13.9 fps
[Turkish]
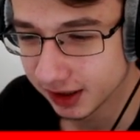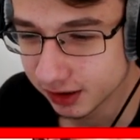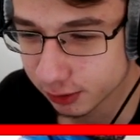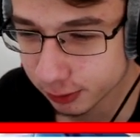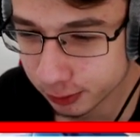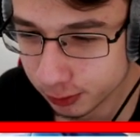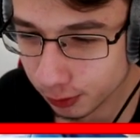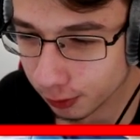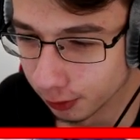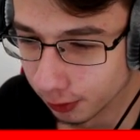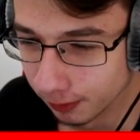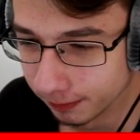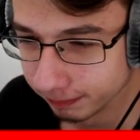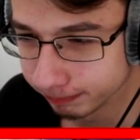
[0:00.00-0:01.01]
seç.
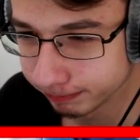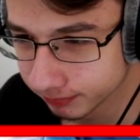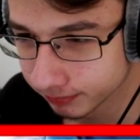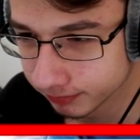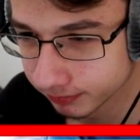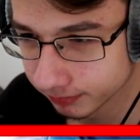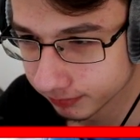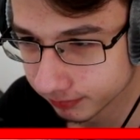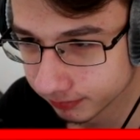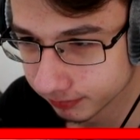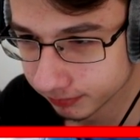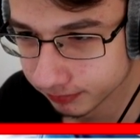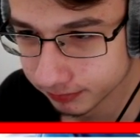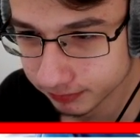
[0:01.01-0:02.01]
Uuu.
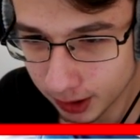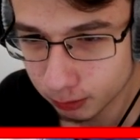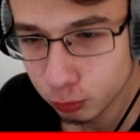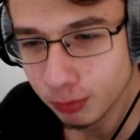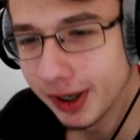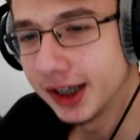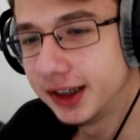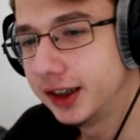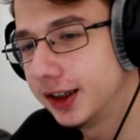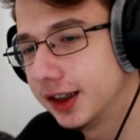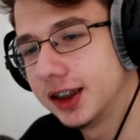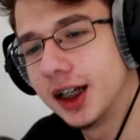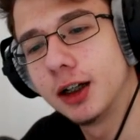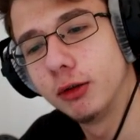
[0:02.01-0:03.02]
Hmm. Bak bu
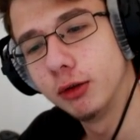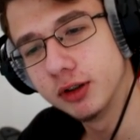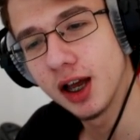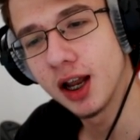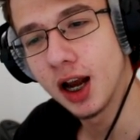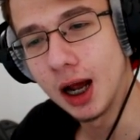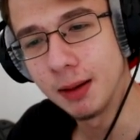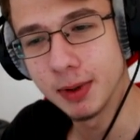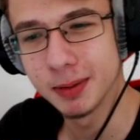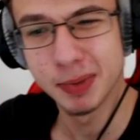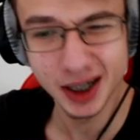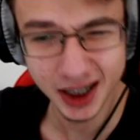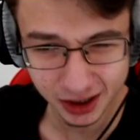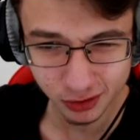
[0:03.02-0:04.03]
Mercedesler güzel
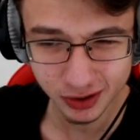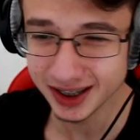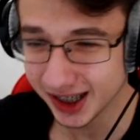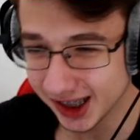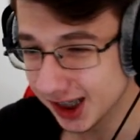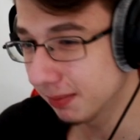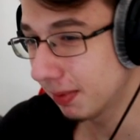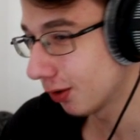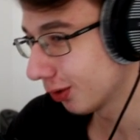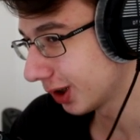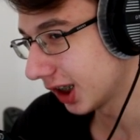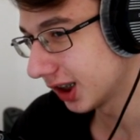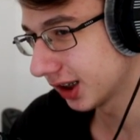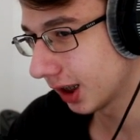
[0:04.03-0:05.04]
ama bana göre değil. Ben o
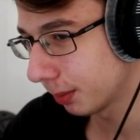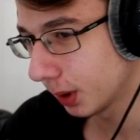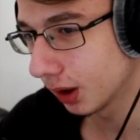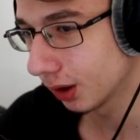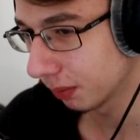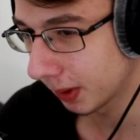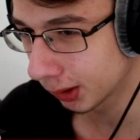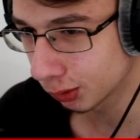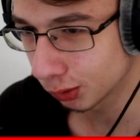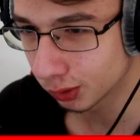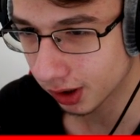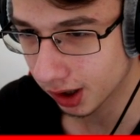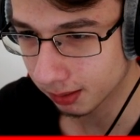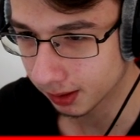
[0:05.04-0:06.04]
tarz arabaları pek
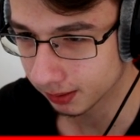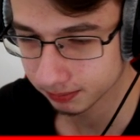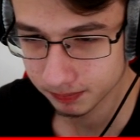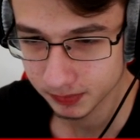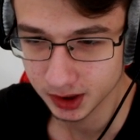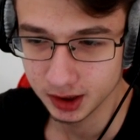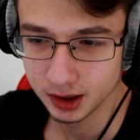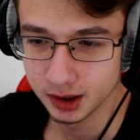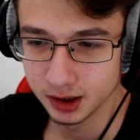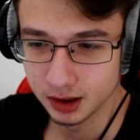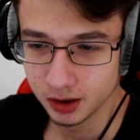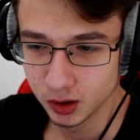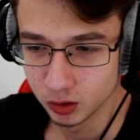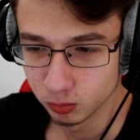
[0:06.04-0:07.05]
kullanamam.
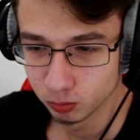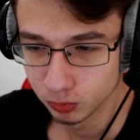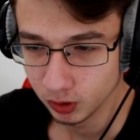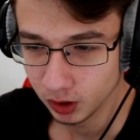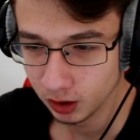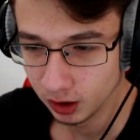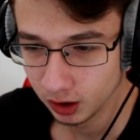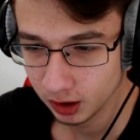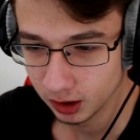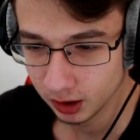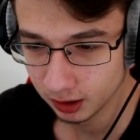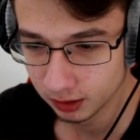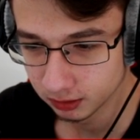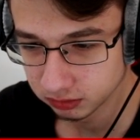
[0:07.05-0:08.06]
Ee,
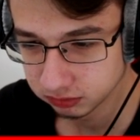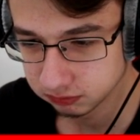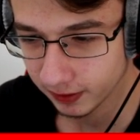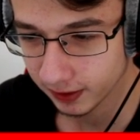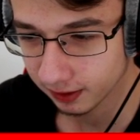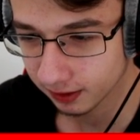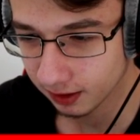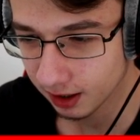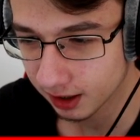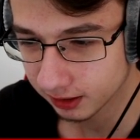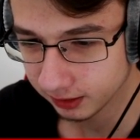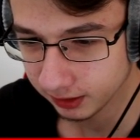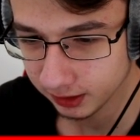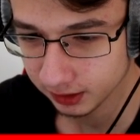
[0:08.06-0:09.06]

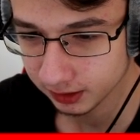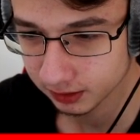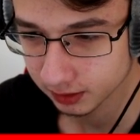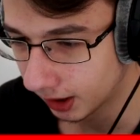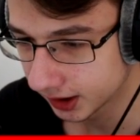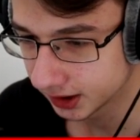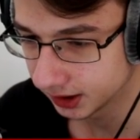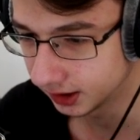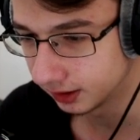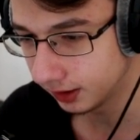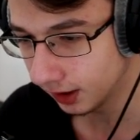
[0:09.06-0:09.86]
Ferrari. Bak şimdi